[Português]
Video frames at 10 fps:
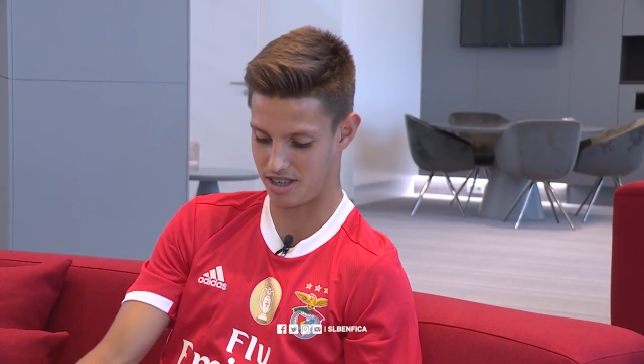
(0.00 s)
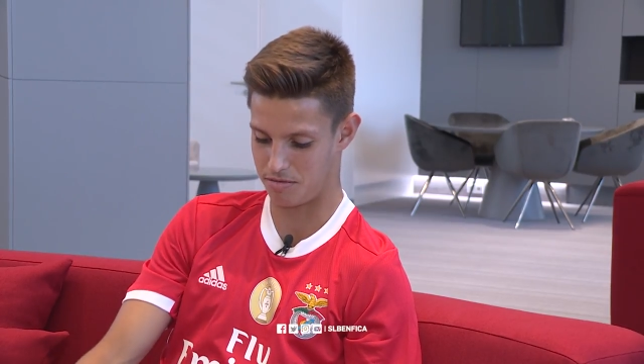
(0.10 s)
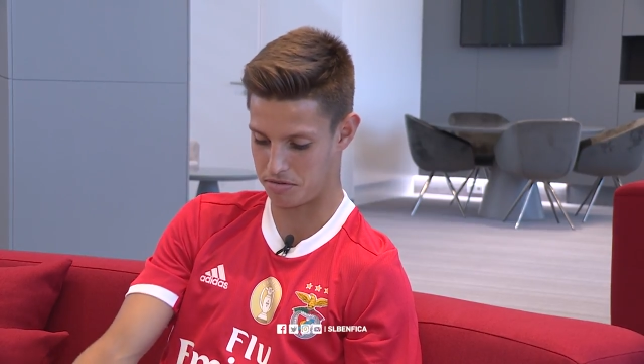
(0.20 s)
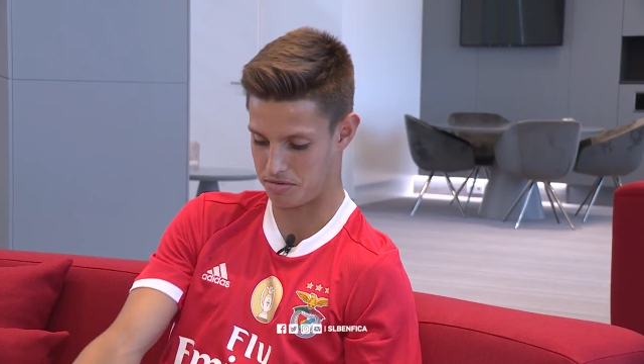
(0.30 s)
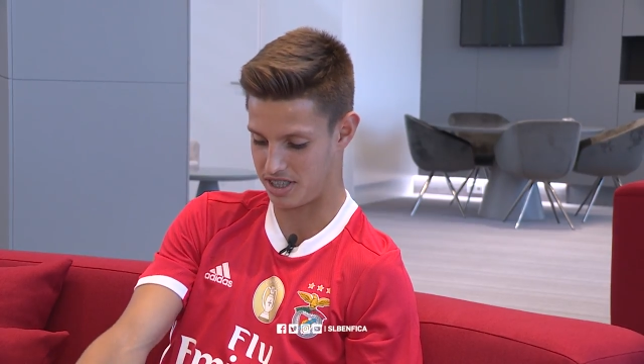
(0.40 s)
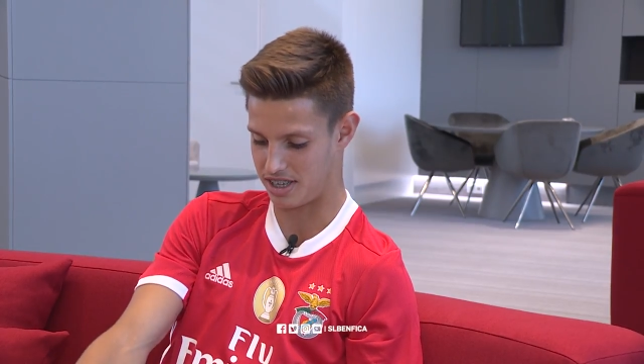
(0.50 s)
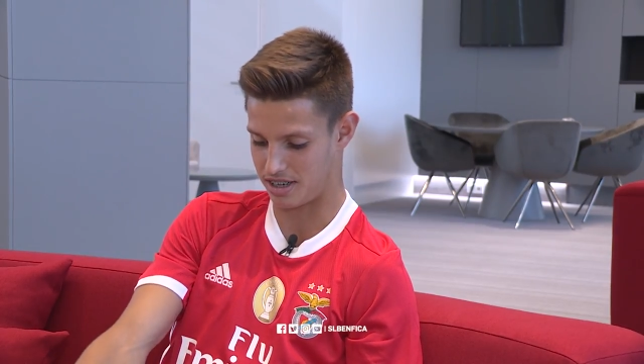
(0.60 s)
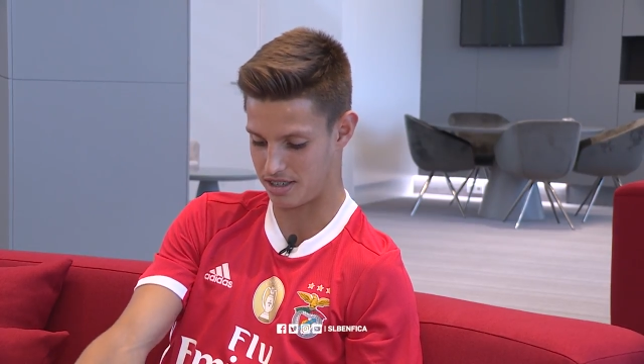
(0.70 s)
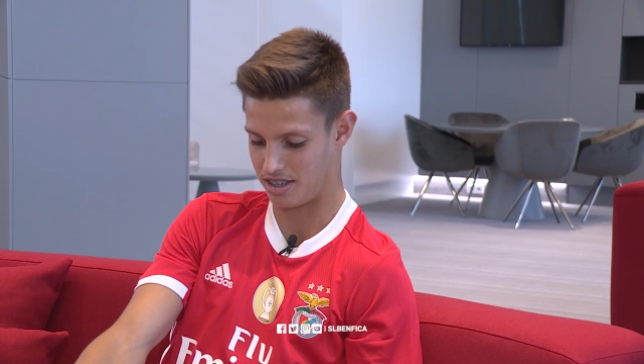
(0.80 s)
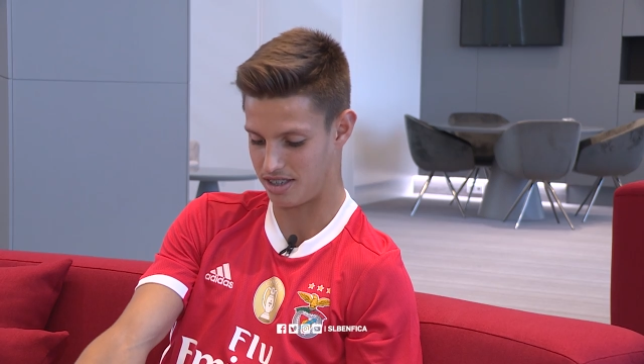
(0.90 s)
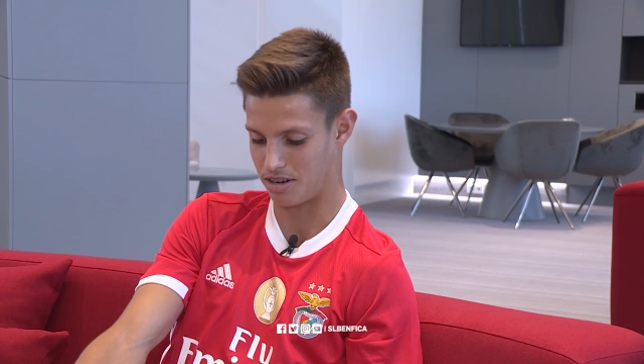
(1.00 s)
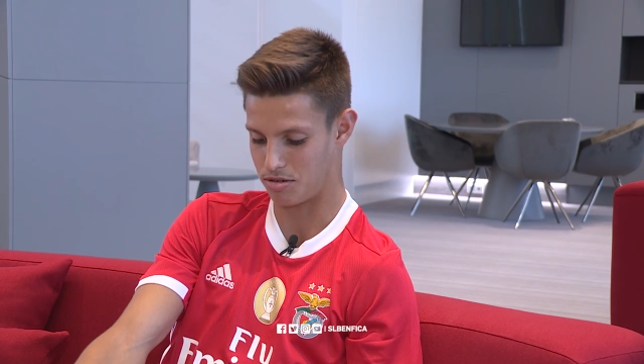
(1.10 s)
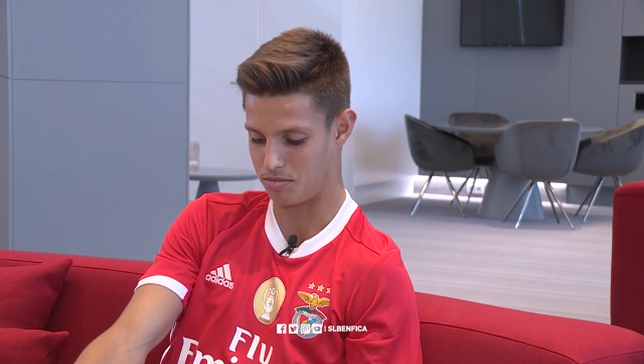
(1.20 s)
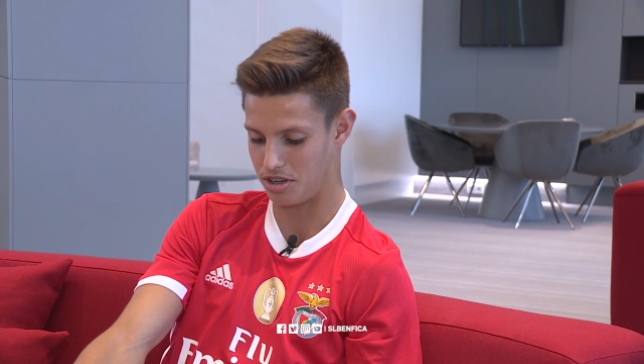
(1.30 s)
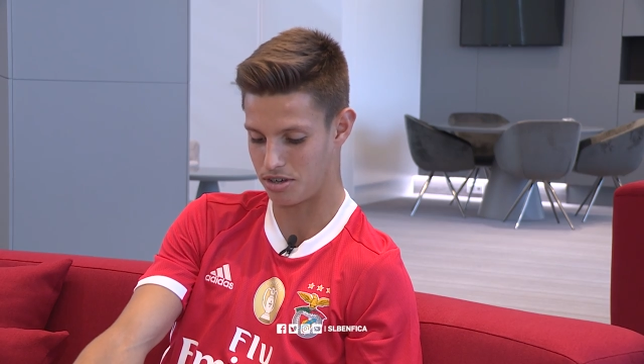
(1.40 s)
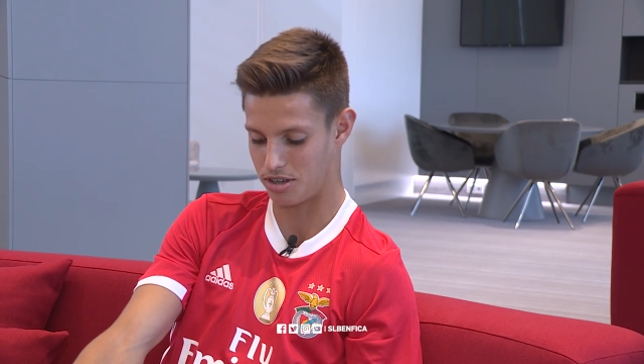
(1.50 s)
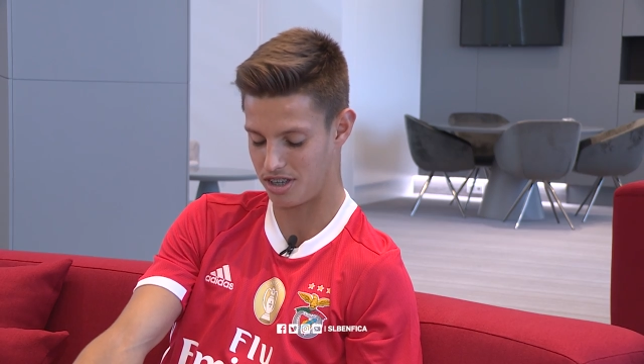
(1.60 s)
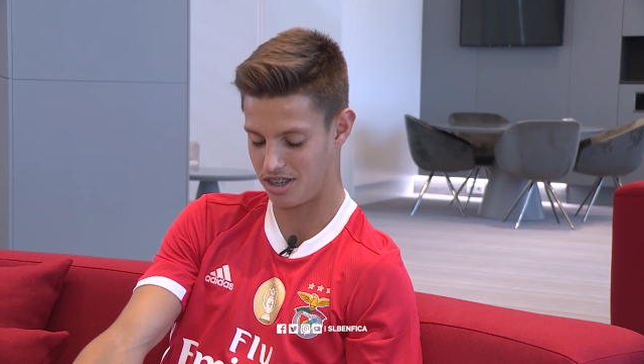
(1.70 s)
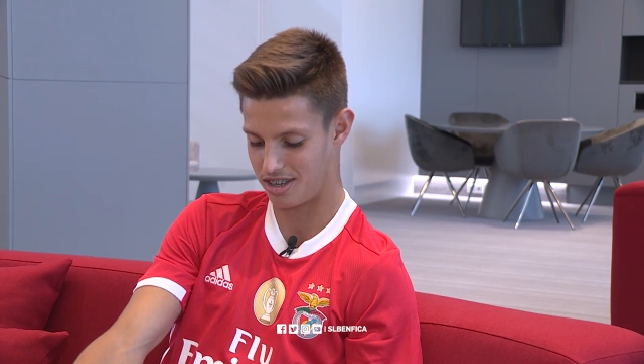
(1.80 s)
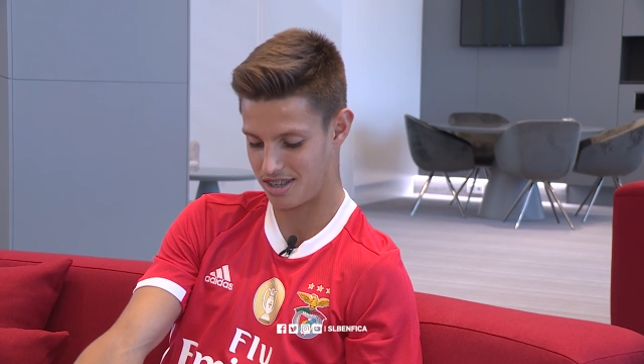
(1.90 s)
Lembro-me de, entrar, de entrar com o
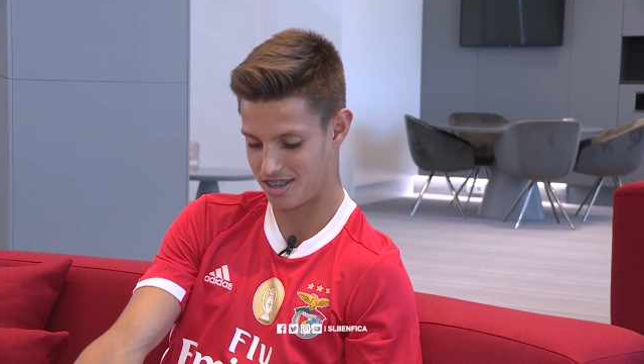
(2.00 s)
Micoli.